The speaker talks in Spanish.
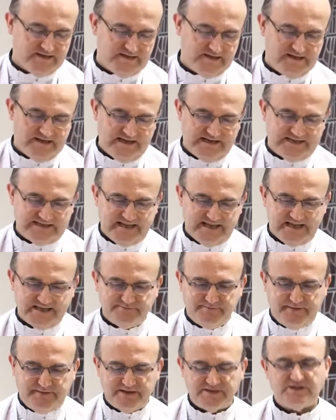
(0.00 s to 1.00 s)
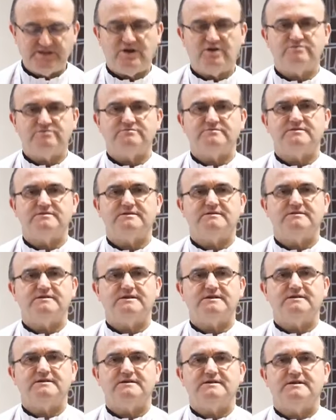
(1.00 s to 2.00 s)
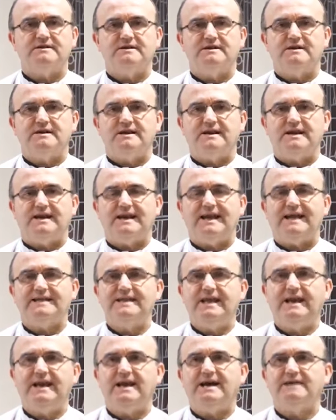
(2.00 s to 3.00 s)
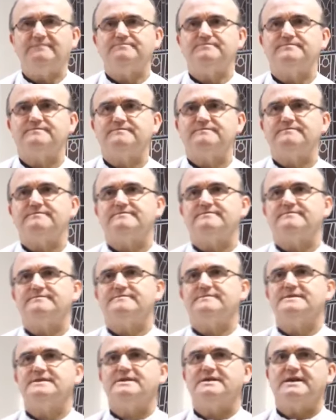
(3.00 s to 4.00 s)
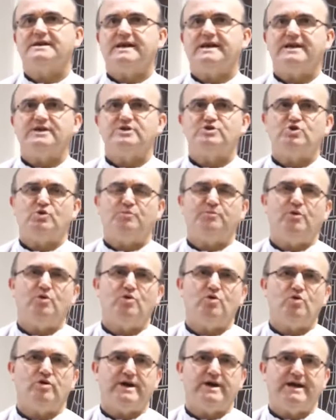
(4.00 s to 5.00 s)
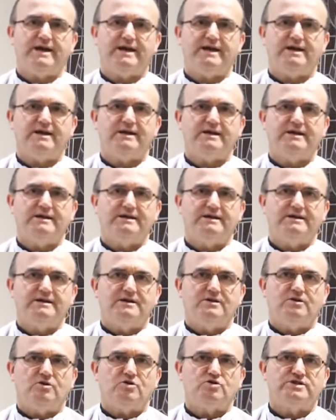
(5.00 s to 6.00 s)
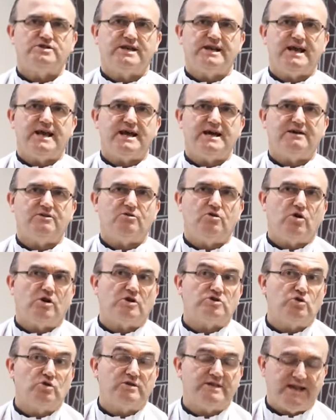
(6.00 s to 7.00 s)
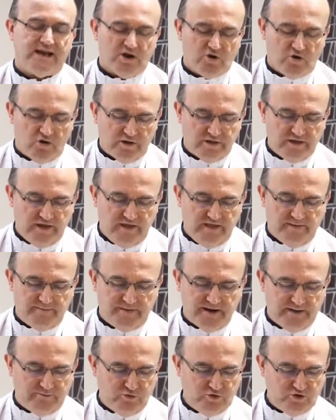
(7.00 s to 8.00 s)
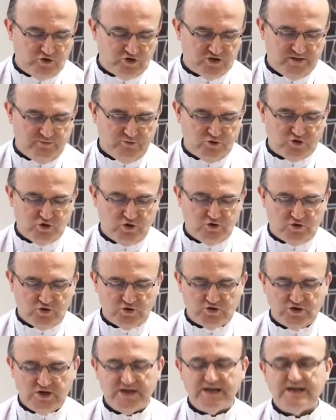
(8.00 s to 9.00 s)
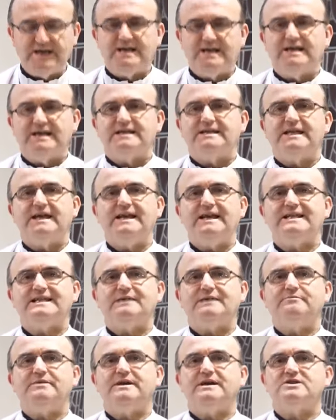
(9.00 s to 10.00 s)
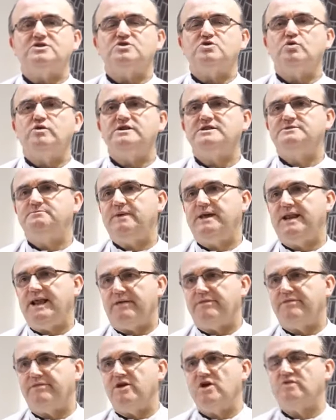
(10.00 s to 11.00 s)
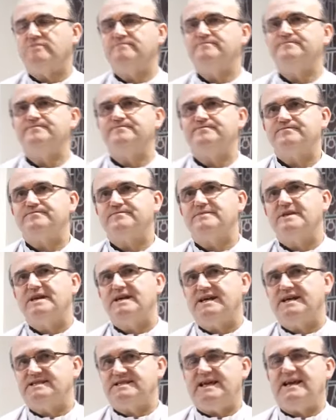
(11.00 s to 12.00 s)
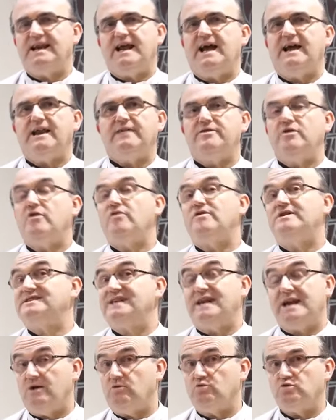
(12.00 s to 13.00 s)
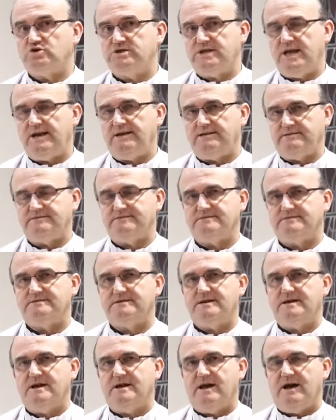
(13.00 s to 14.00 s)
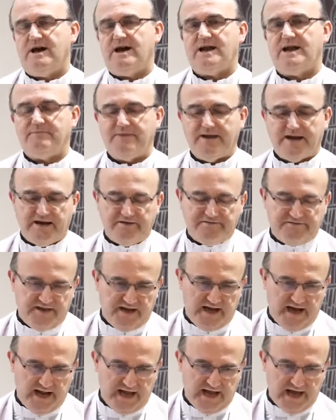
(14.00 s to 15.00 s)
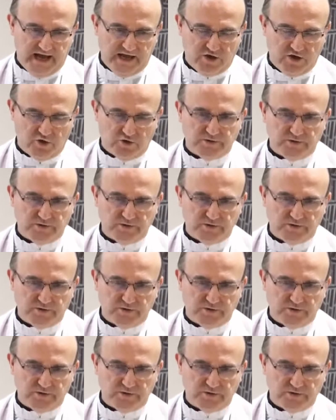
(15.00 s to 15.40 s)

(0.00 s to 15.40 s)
esta expresión latina que supongo que os será o resultará conocida para muchos de vosotros, tiene también su inspiración, está, ha nacido de San Agustín, ahora me referiré a ello,